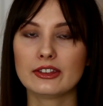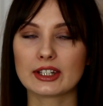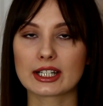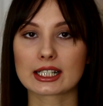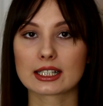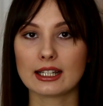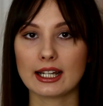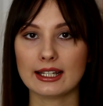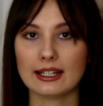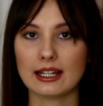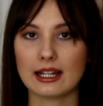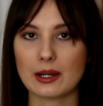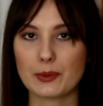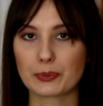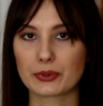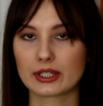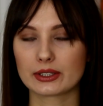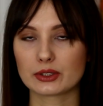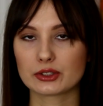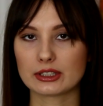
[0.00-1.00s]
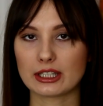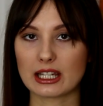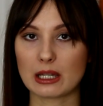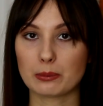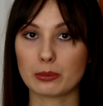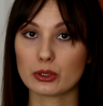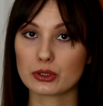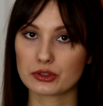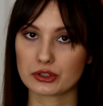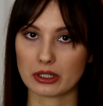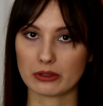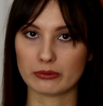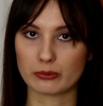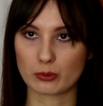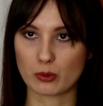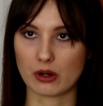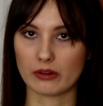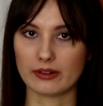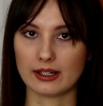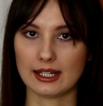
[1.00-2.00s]
tak Laila dostaje postrzał w
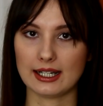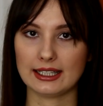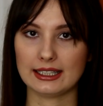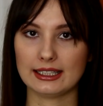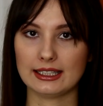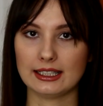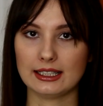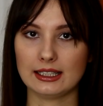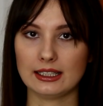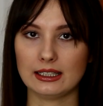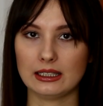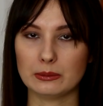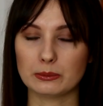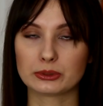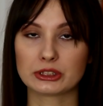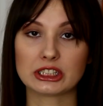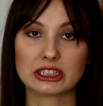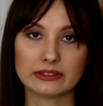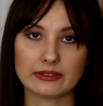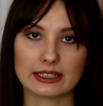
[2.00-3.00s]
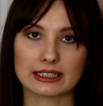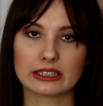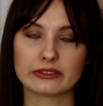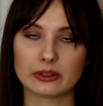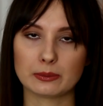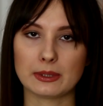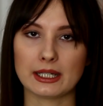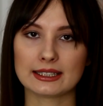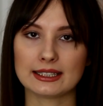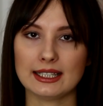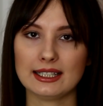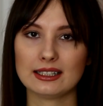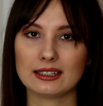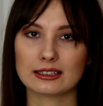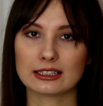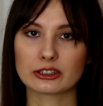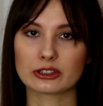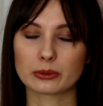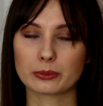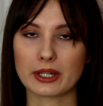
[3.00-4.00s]
głowę i przeżywa ten wypadek,
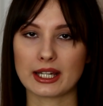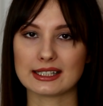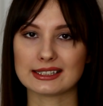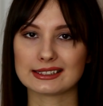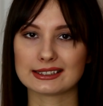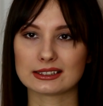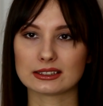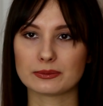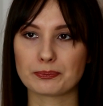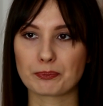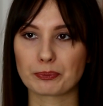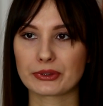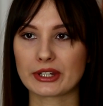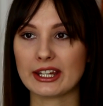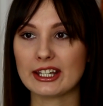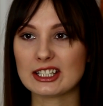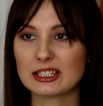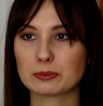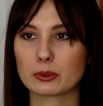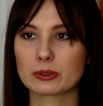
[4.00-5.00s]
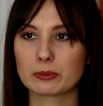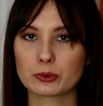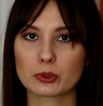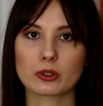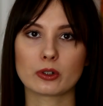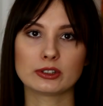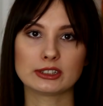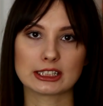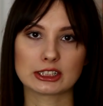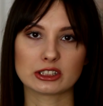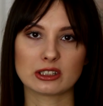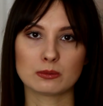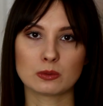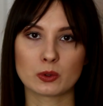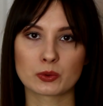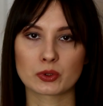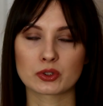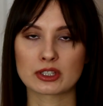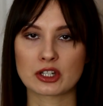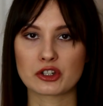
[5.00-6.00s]
natomiast nie jest po nim do końca
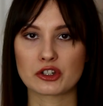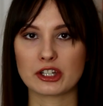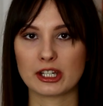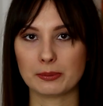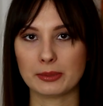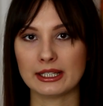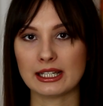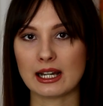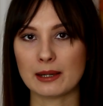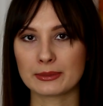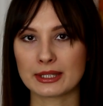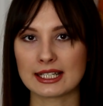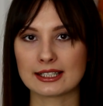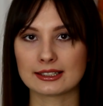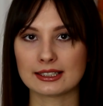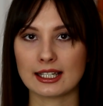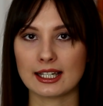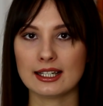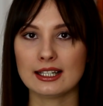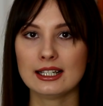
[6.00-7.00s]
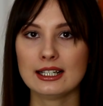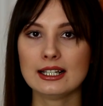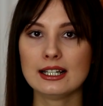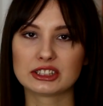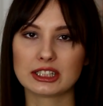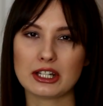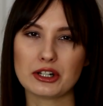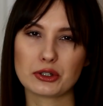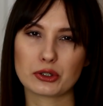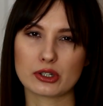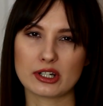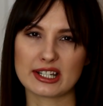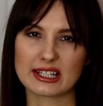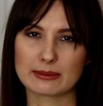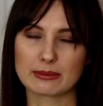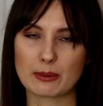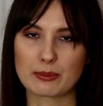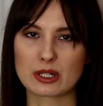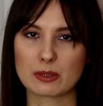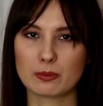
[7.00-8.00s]
sobą, to znaczy cierpi na amnezję, ciężko jej
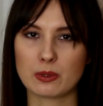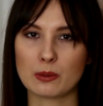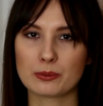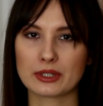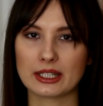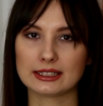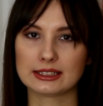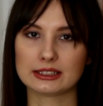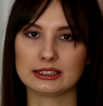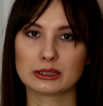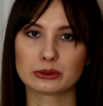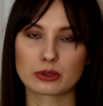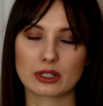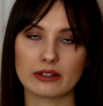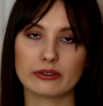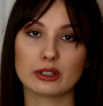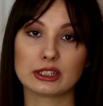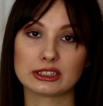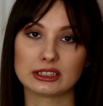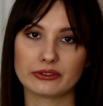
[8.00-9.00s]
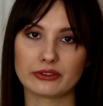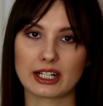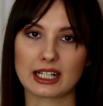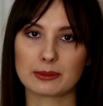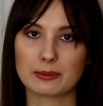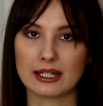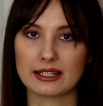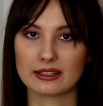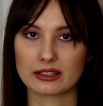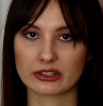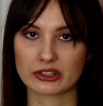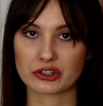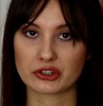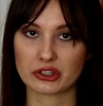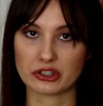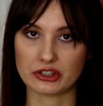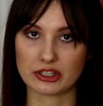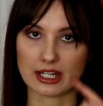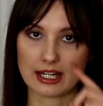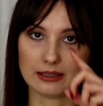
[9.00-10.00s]
sobie przypomnieć niektóre właśnie fragmenty z
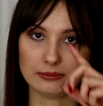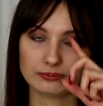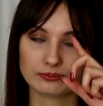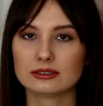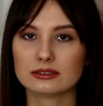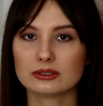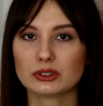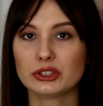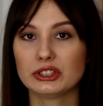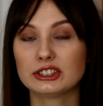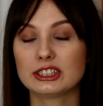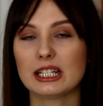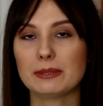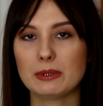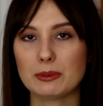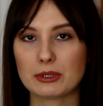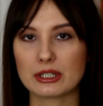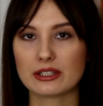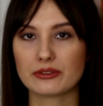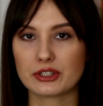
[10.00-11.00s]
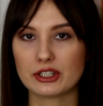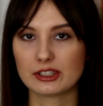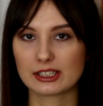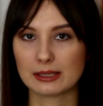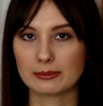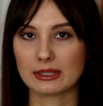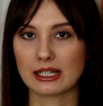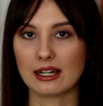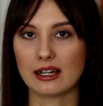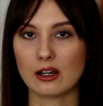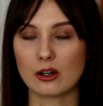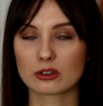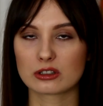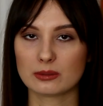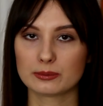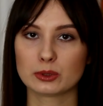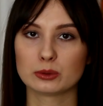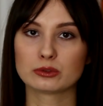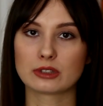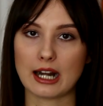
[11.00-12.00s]
życia. No i cierpi przede wszystkim na
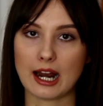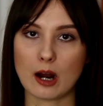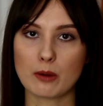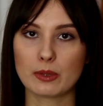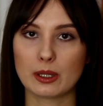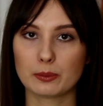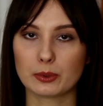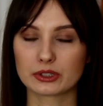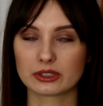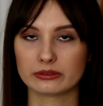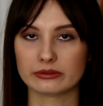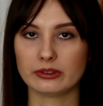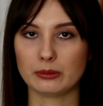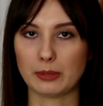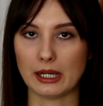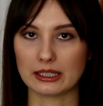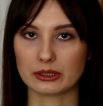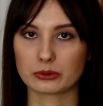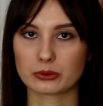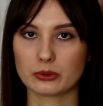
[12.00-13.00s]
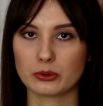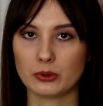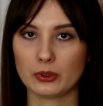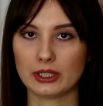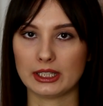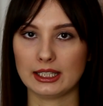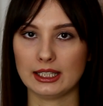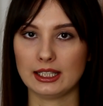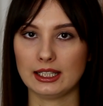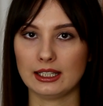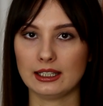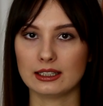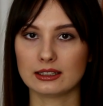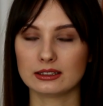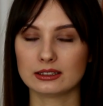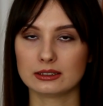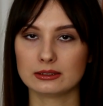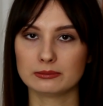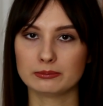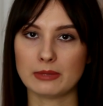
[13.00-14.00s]
ogromną traumę po tym wypadku i
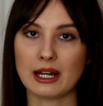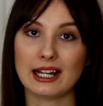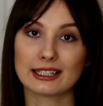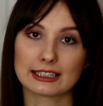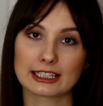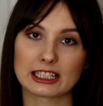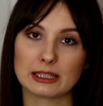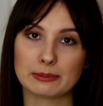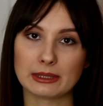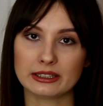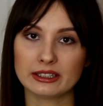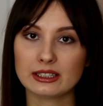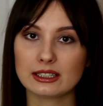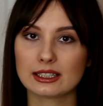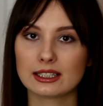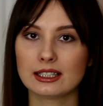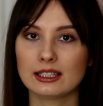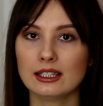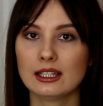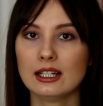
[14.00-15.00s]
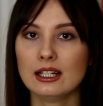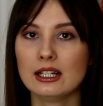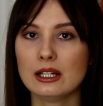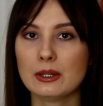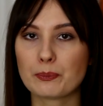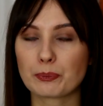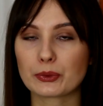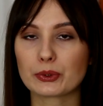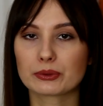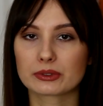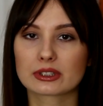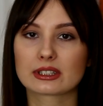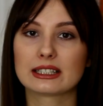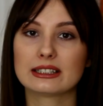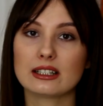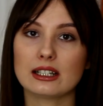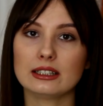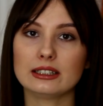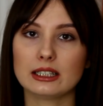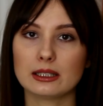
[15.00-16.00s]
y, ma ataki paniki. No,
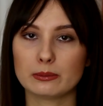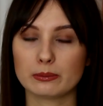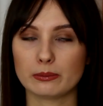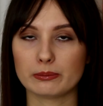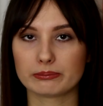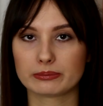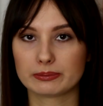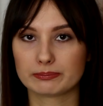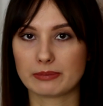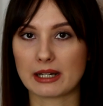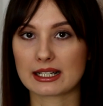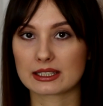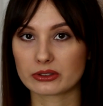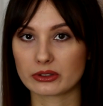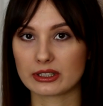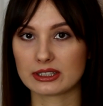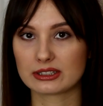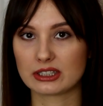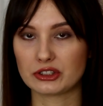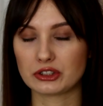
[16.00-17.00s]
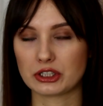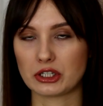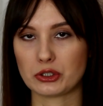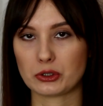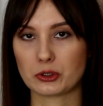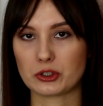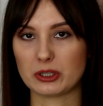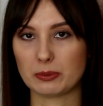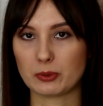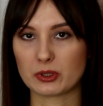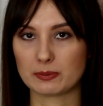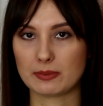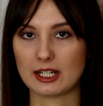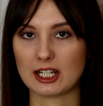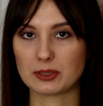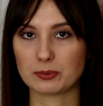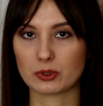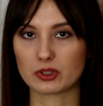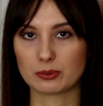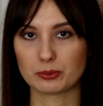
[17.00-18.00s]
generalnie bardzo jest jej ciężko się
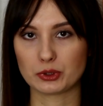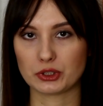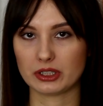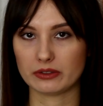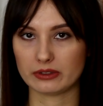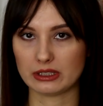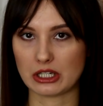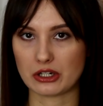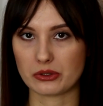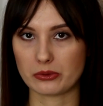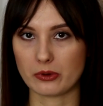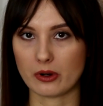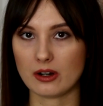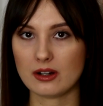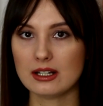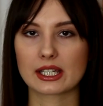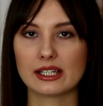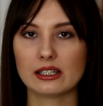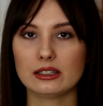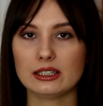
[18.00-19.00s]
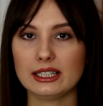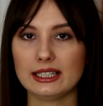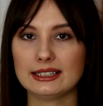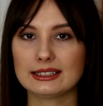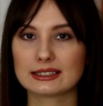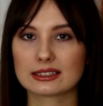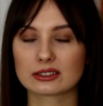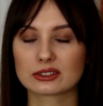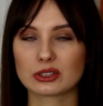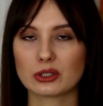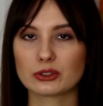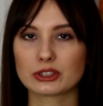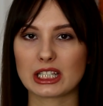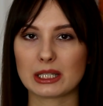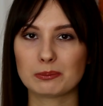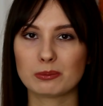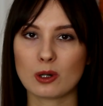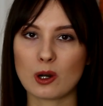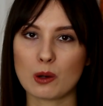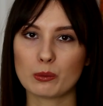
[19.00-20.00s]
pozbierać po tym, co się wydarzyło. I Litz, chcąc
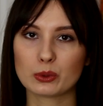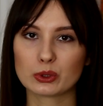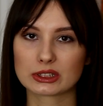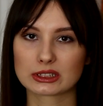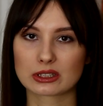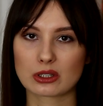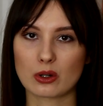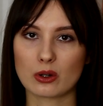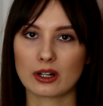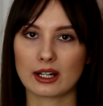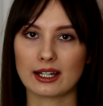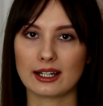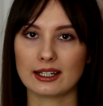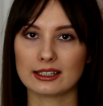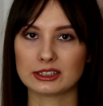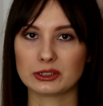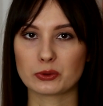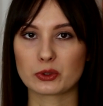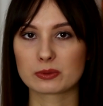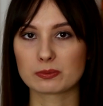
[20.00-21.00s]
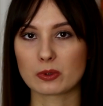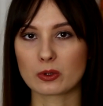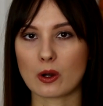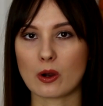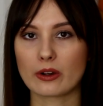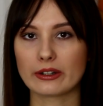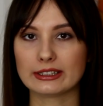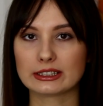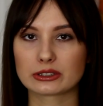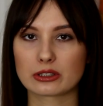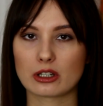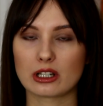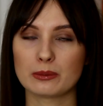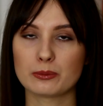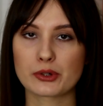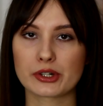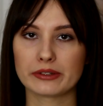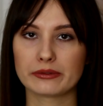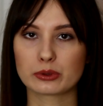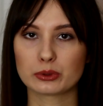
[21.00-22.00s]
jej pomóc trochę się uspokoić, Joyce trochę
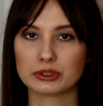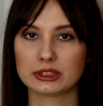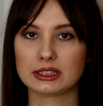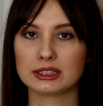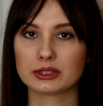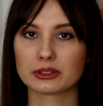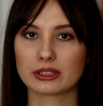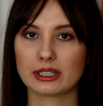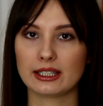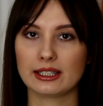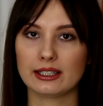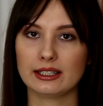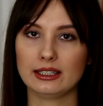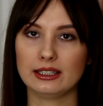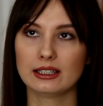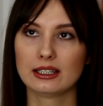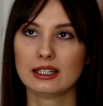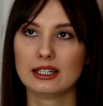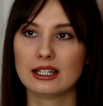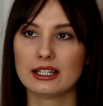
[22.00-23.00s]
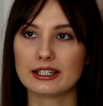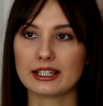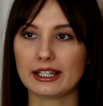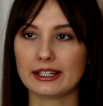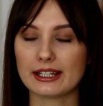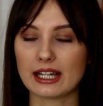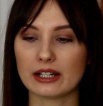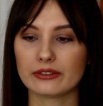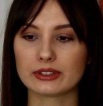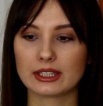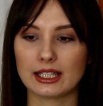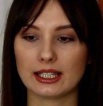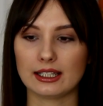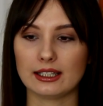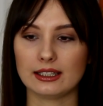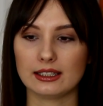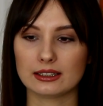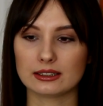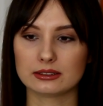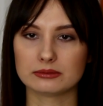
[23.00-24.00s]
może wrócić do tej jej
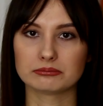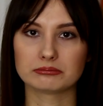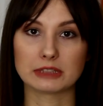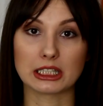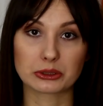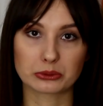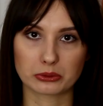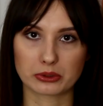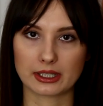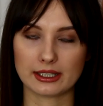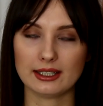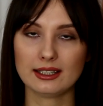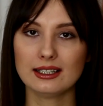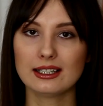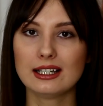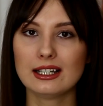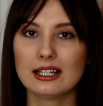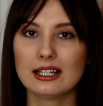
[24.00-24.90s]
dawnej natury.